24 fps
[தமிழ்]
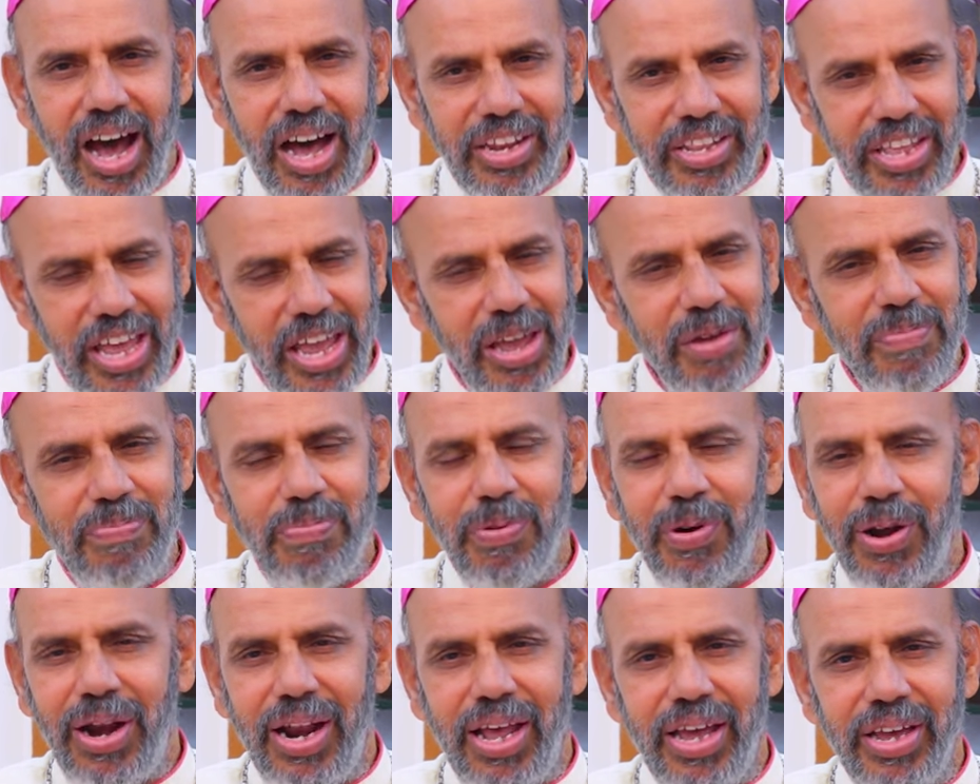அதே
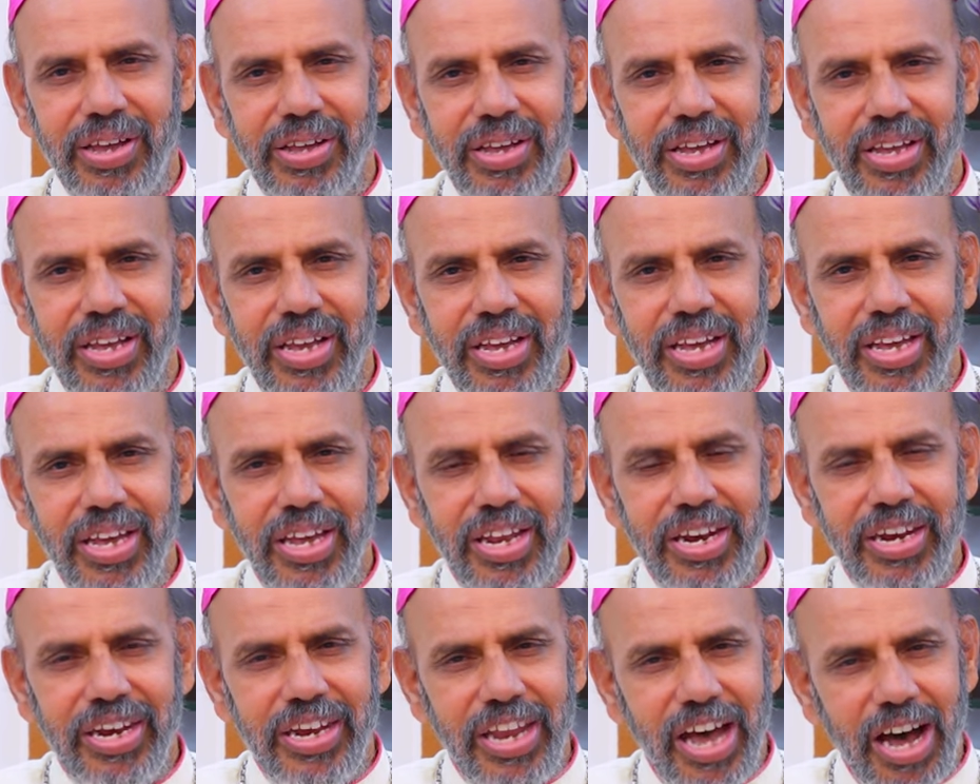போல
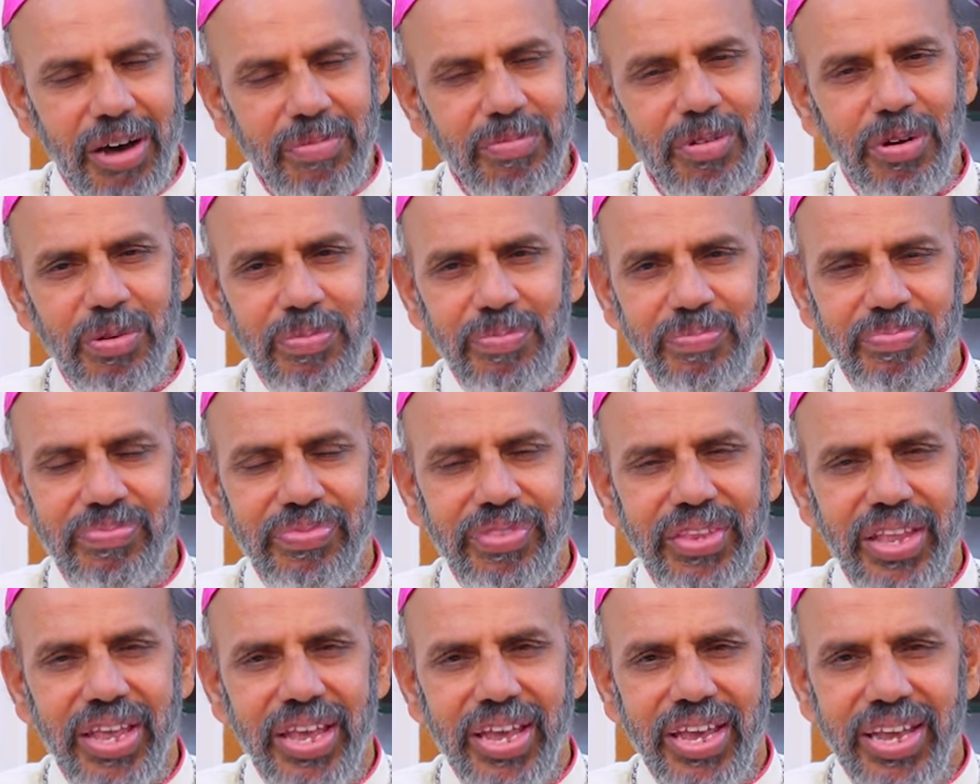நாமும்
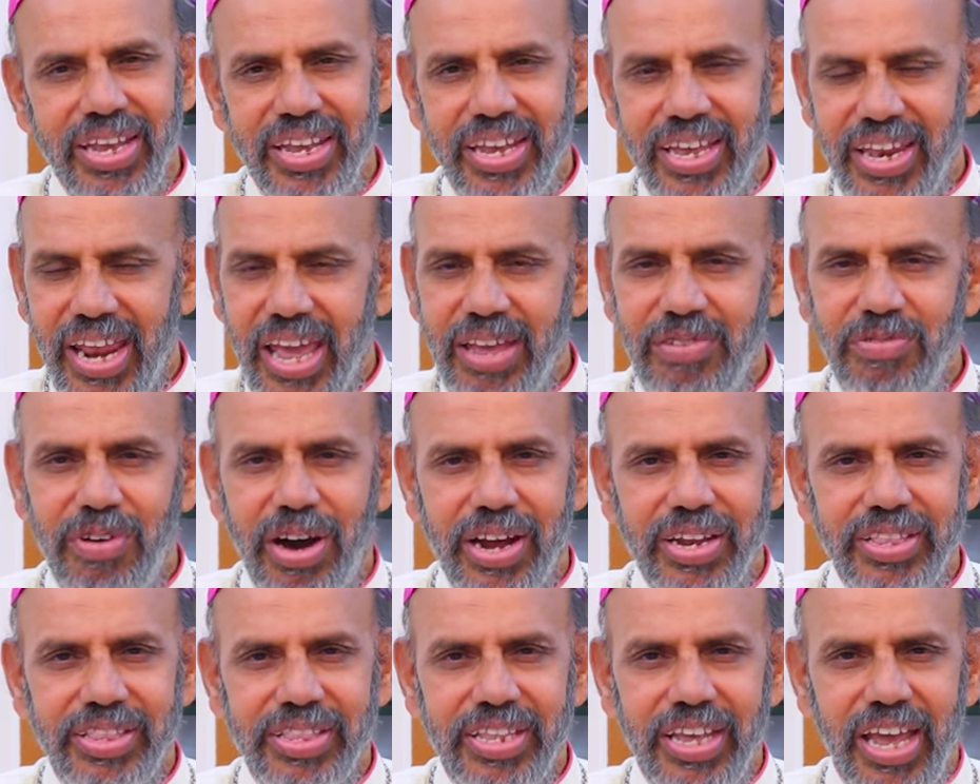இறை
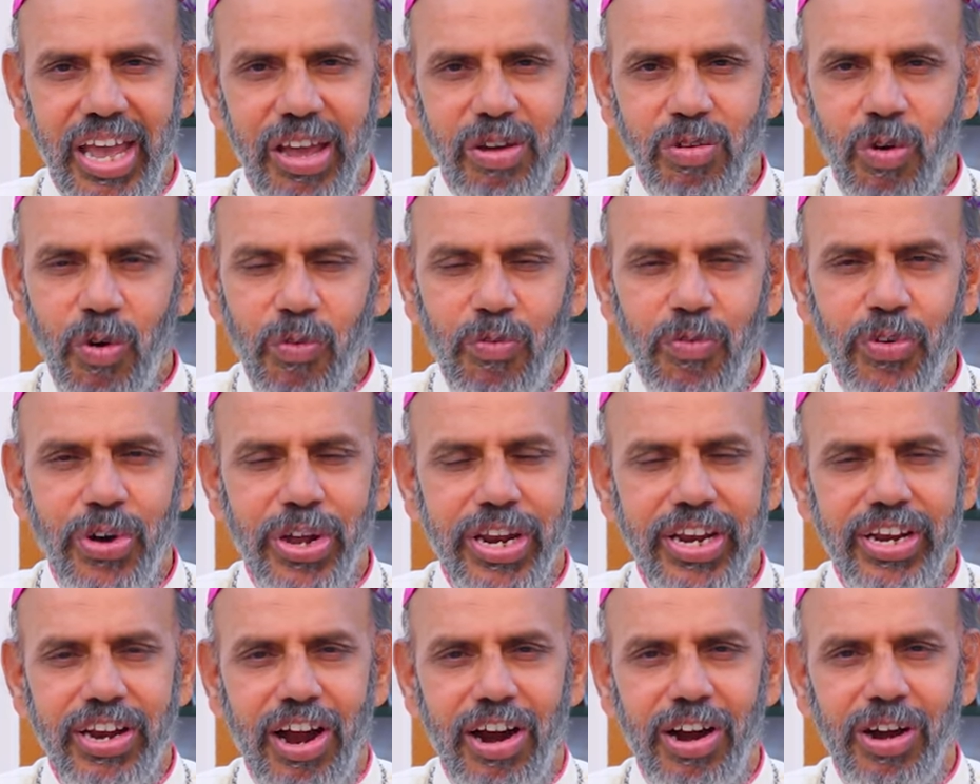வார்த்தையை
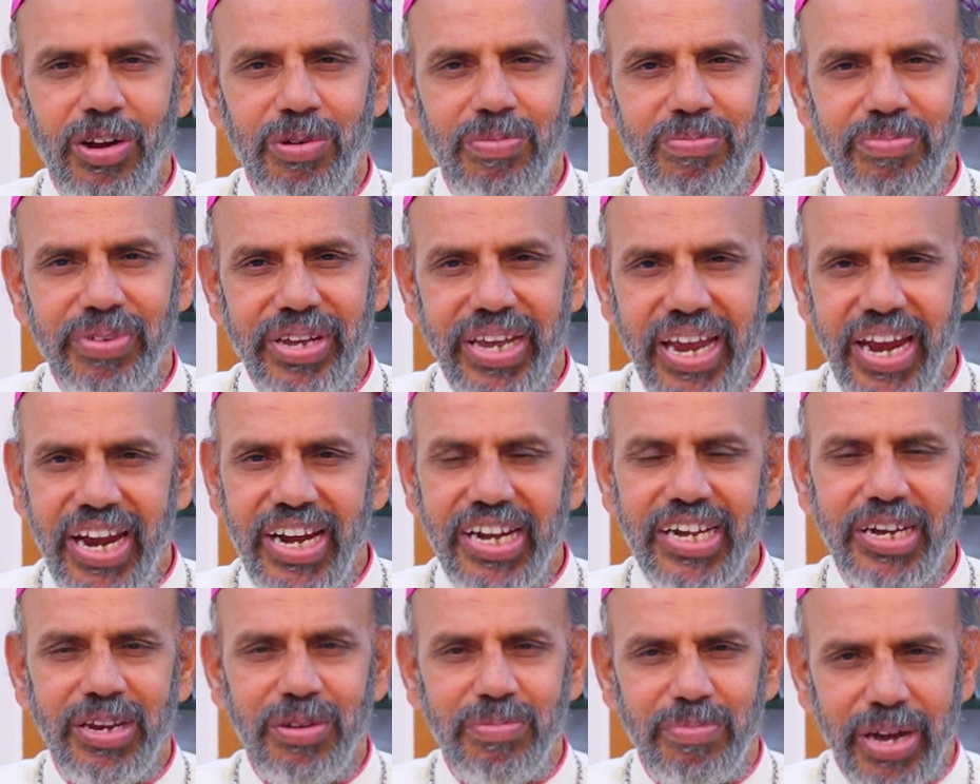ஒவ்வொரு நாளும்
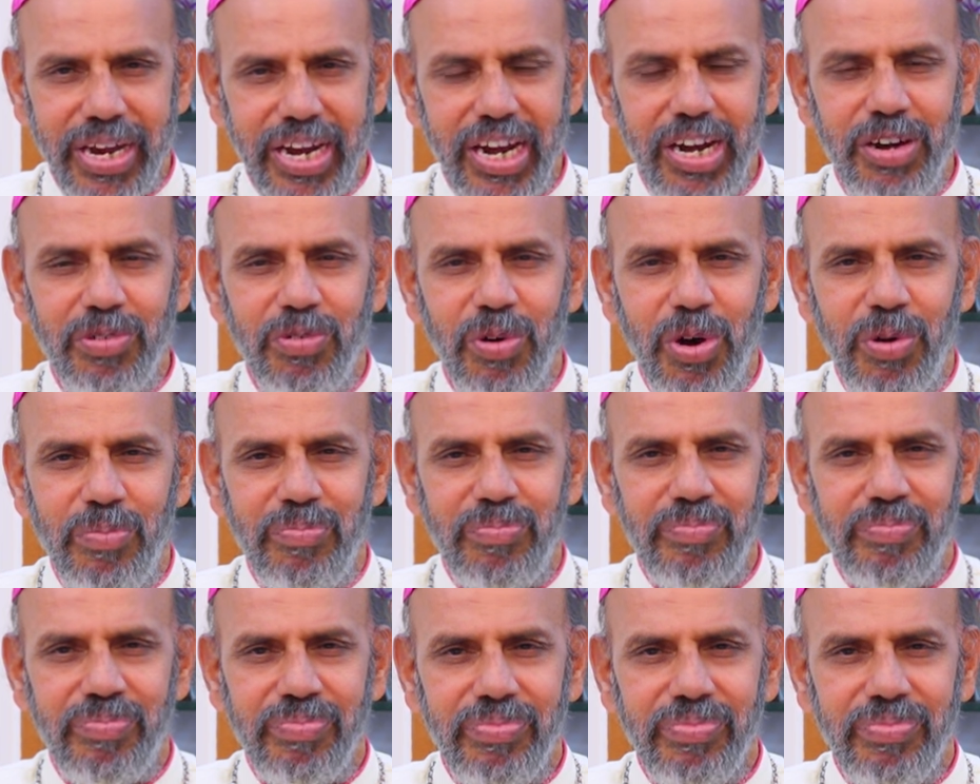கேட்டு மகிழ்வோம்